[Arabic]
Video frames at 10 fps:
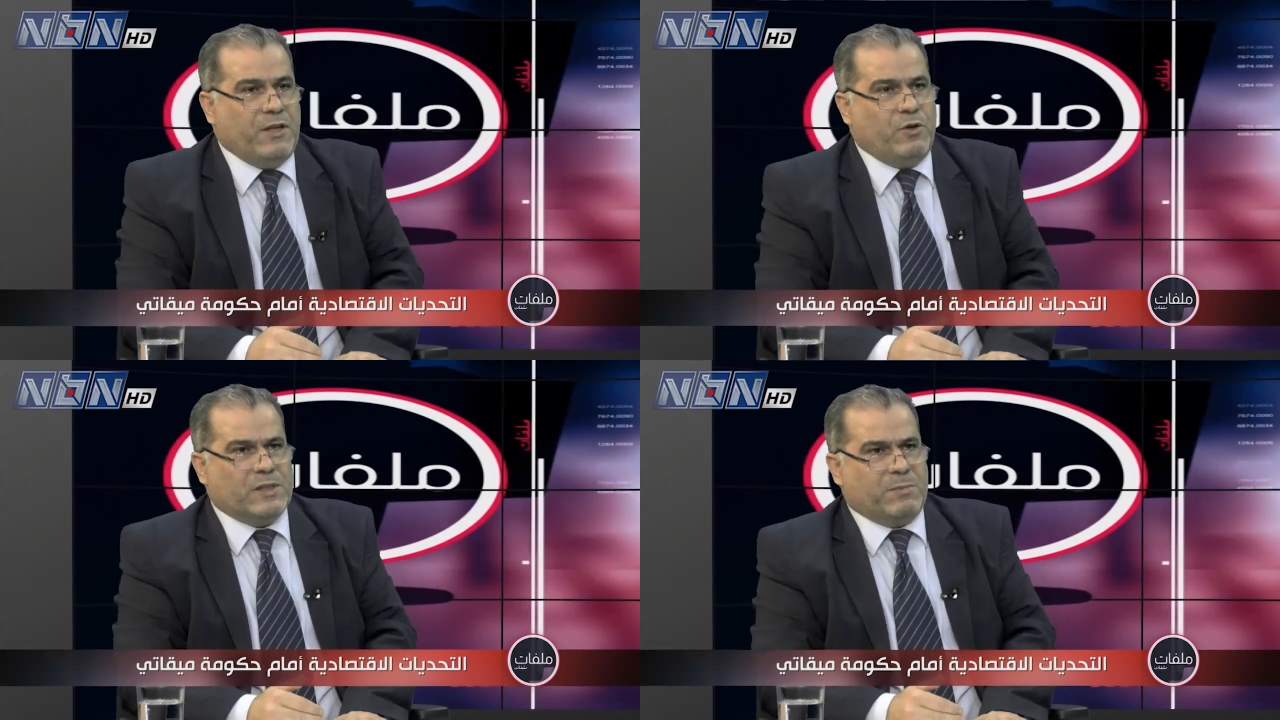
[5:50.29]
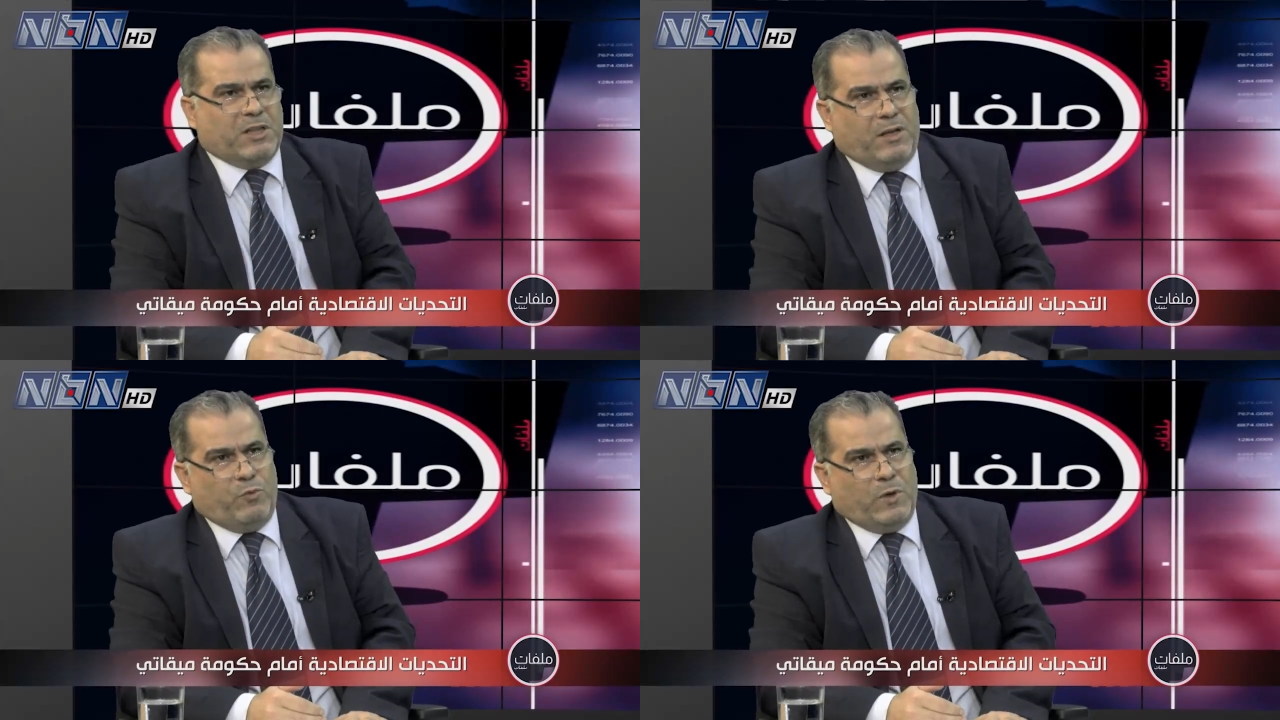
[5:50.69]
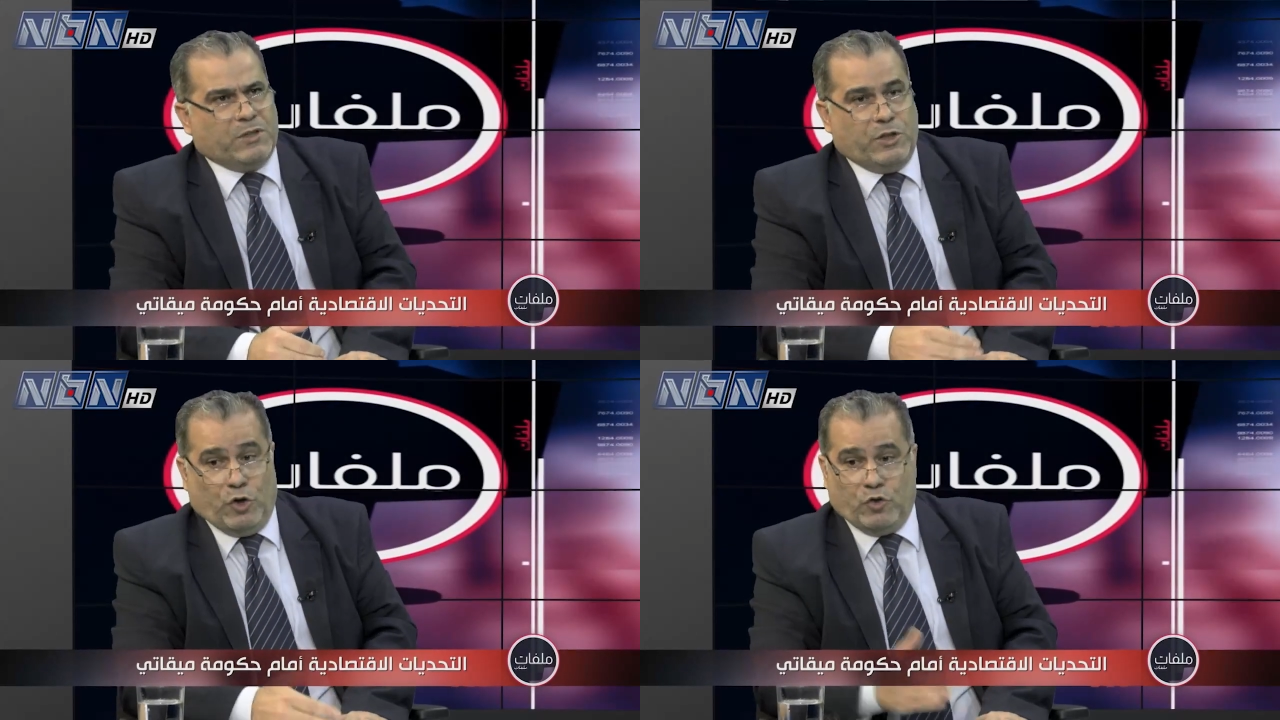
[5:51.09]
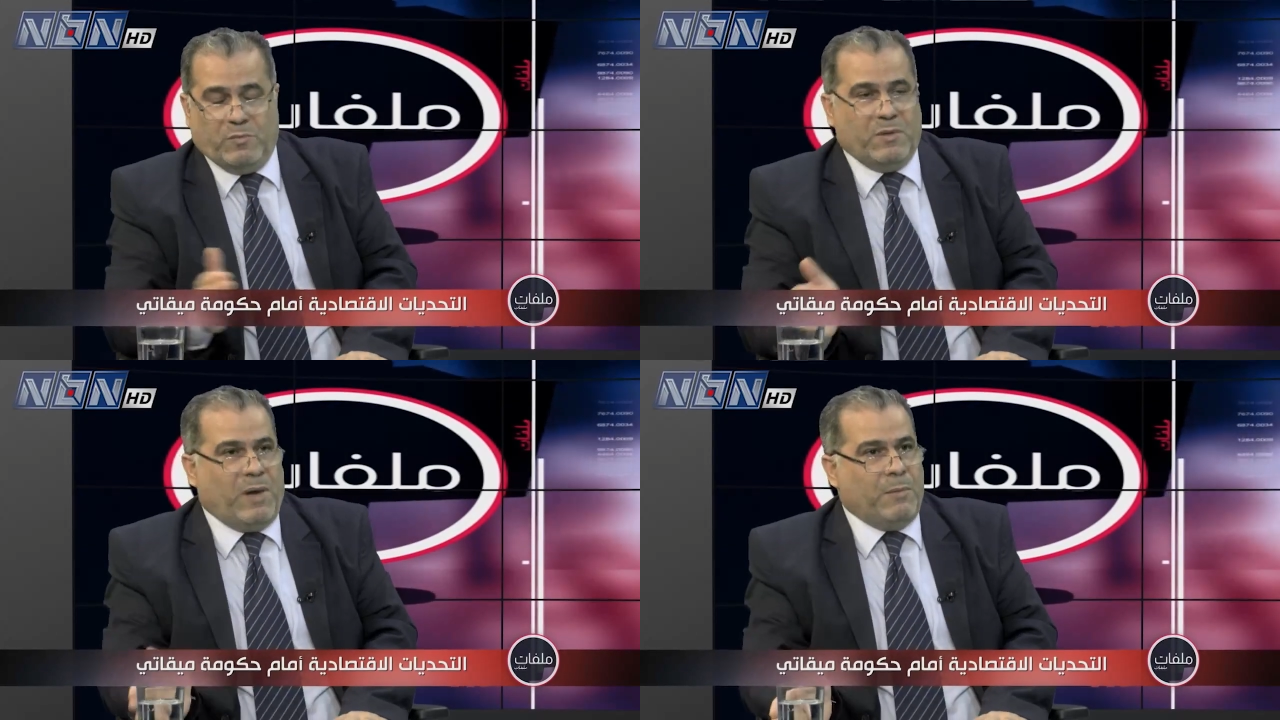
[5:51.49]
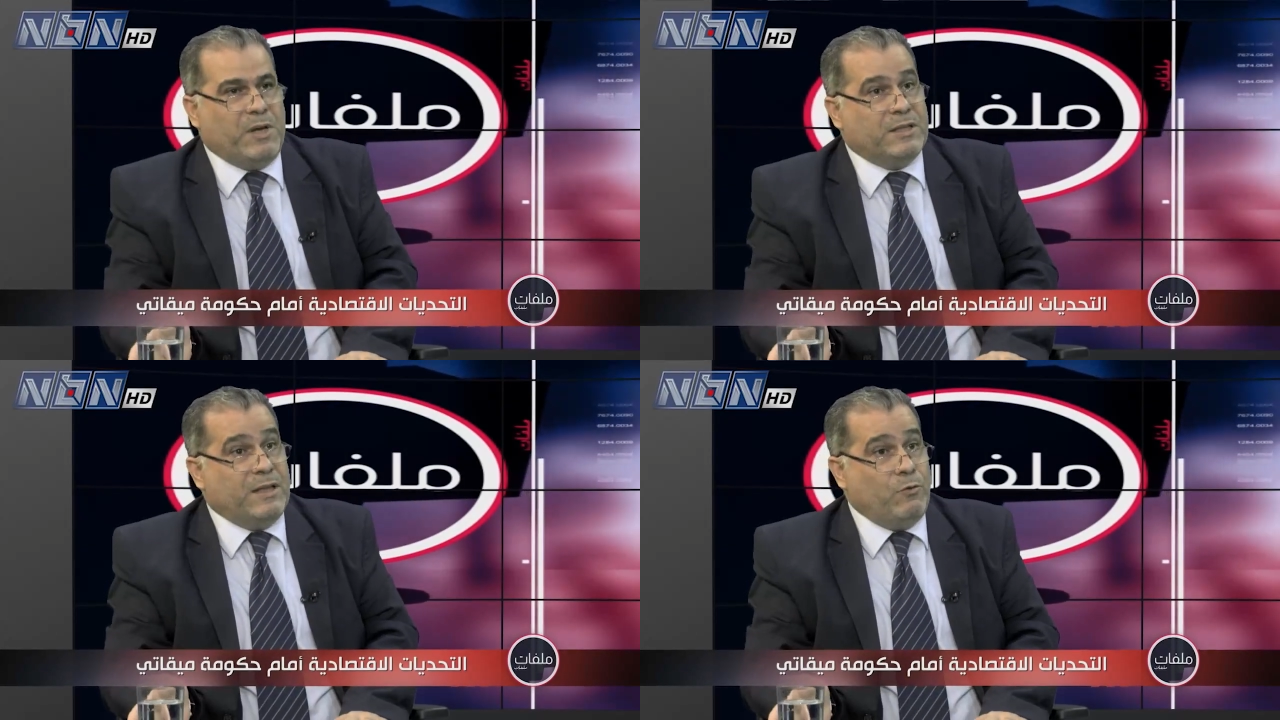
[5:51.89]
اي اضبط للمواطن ياخذ من
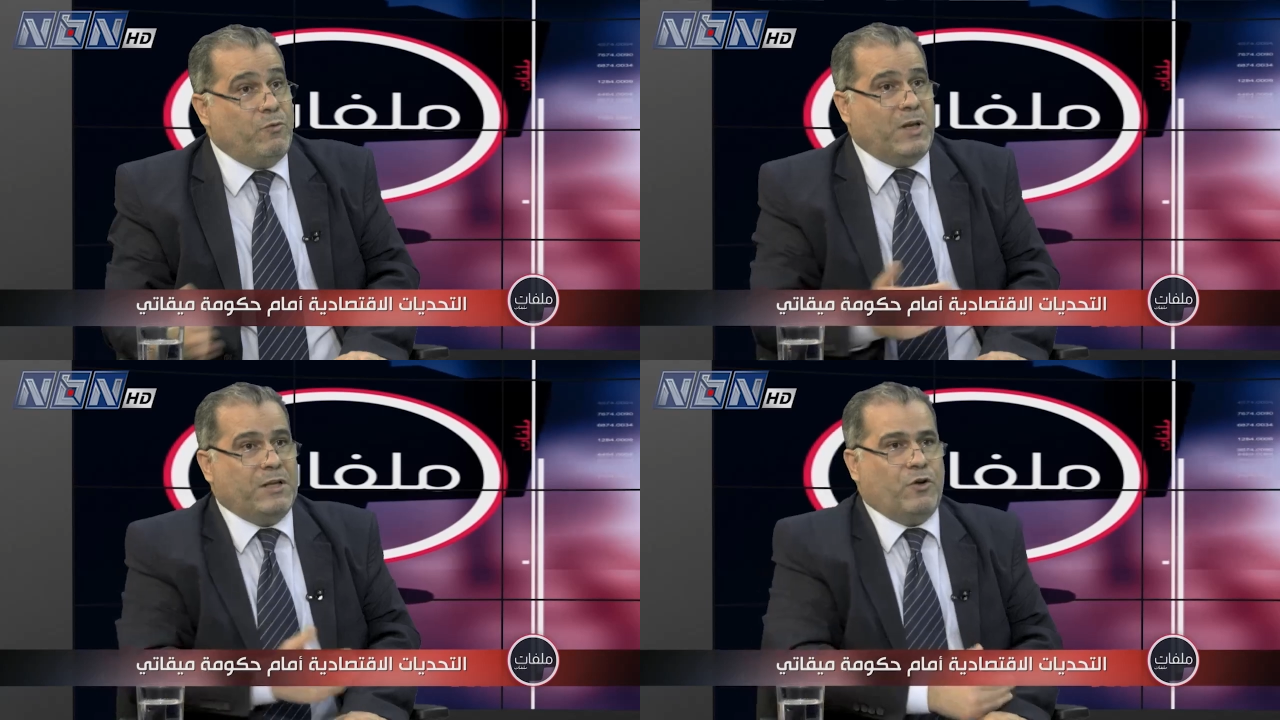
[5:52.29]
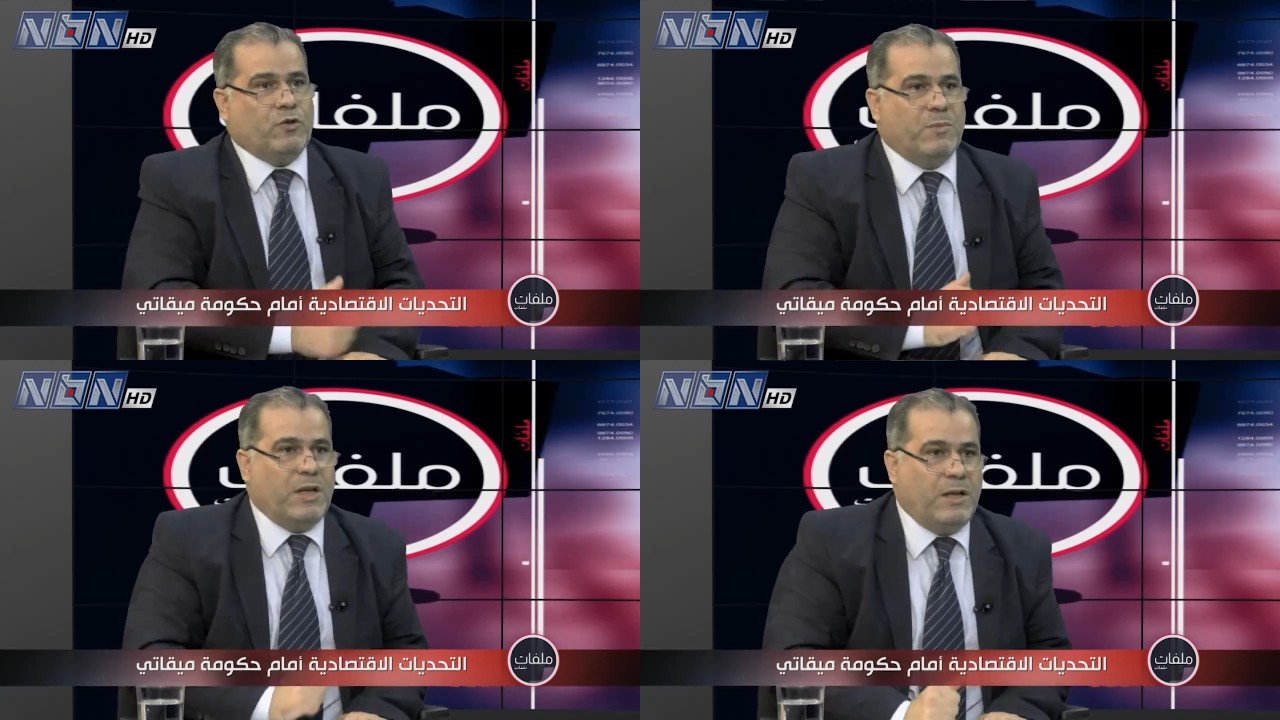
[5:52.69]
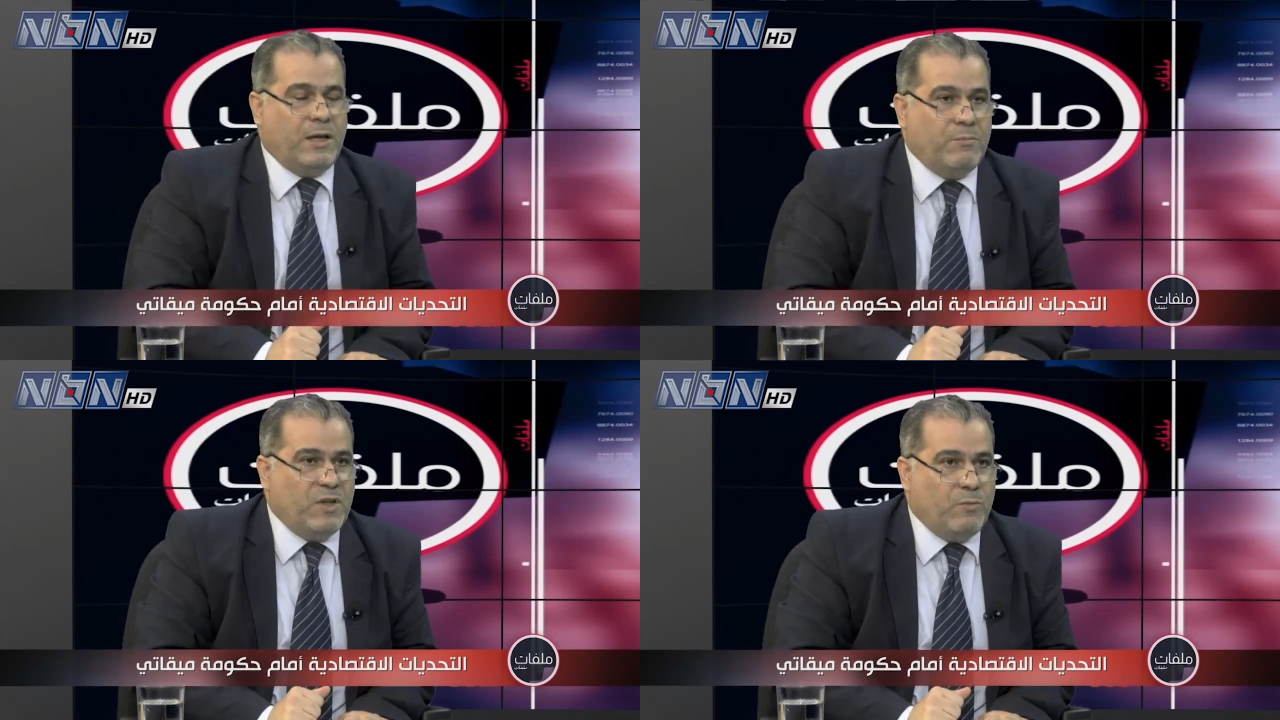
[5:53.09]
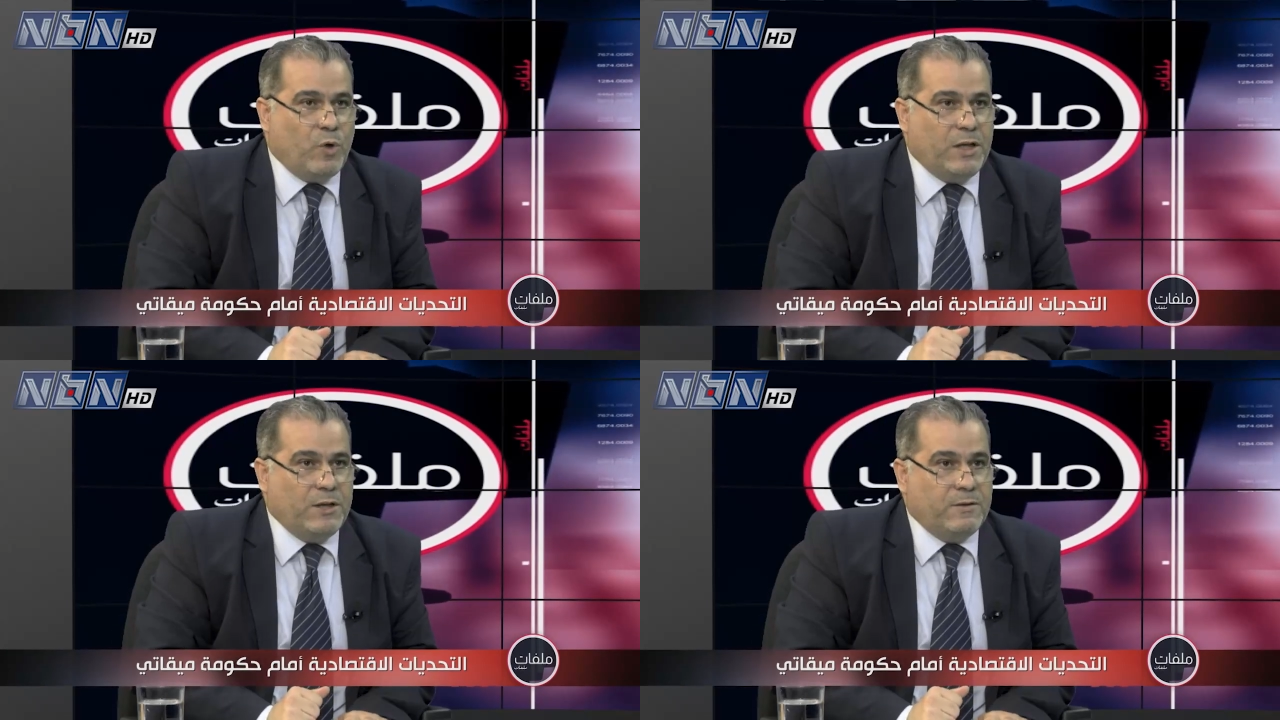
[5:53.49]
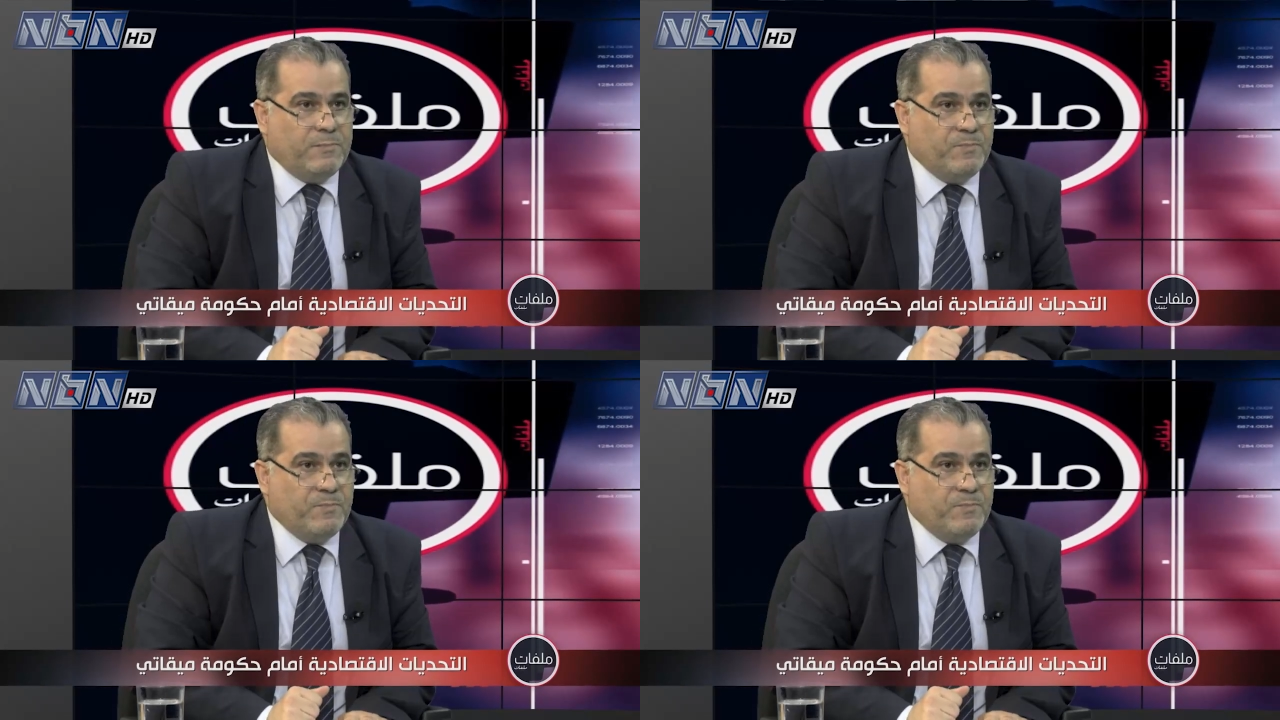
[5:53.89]
المعمل الدولي ولا ياخذ من من المولد